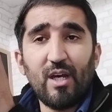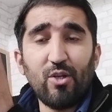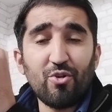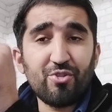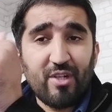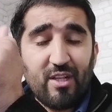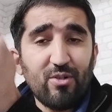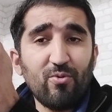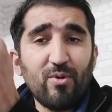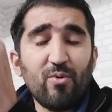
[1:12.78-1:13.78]
الوغ الشرط
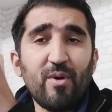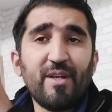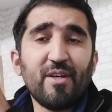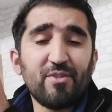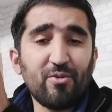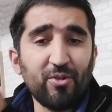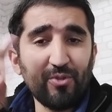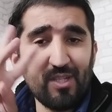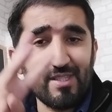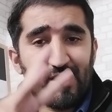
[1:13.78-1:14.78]
الاول هو انه خصو يكون عنده
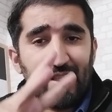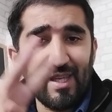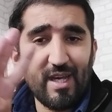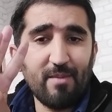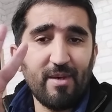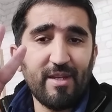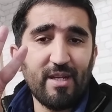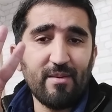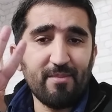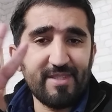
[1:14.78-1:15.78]
3 سنين الاقامه
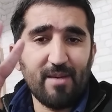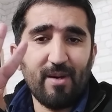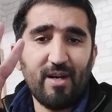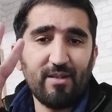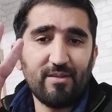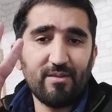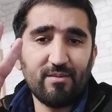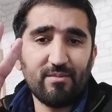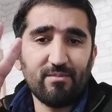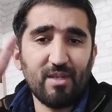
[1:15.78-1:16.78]
هنا متابعه
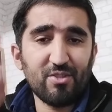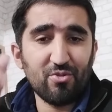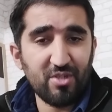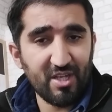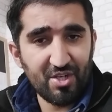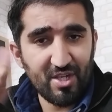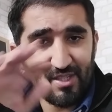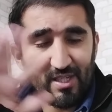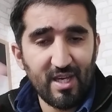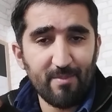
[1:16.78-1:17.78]
ما خصوش يخرج
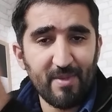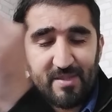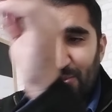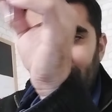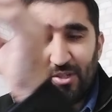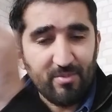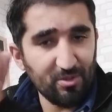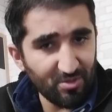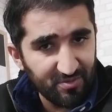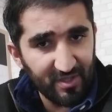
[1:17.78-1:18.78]
حتى نهار الباسبور ديالو ما
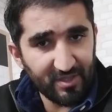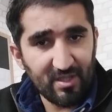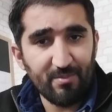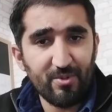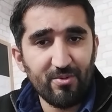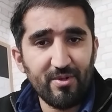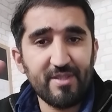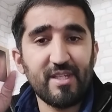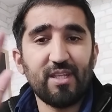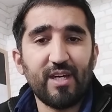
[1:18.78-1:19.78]
يكونش فيه طامبو
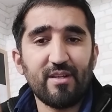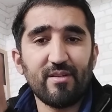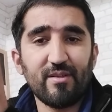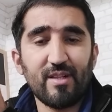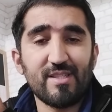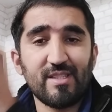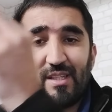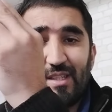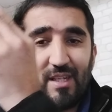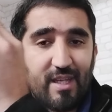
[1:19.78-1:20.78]
حتى نهار 3
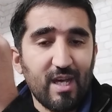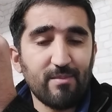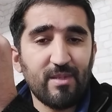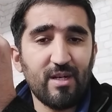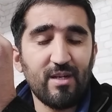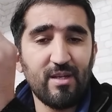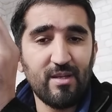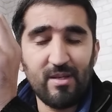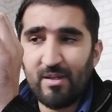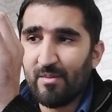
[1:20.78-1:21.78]
سنين ديال الاقامه
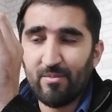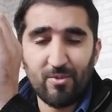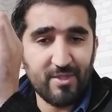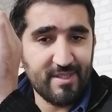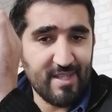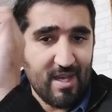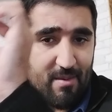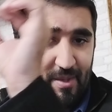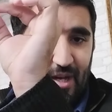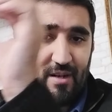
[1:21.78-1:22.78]

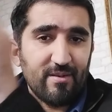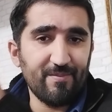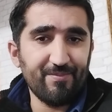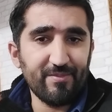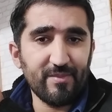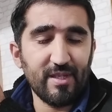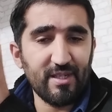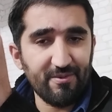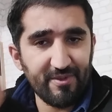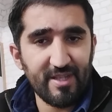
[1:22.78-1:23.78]
متتابعه
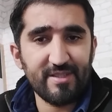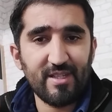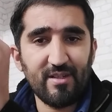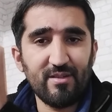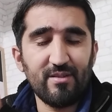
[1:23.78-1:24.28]
هنا في فرنسا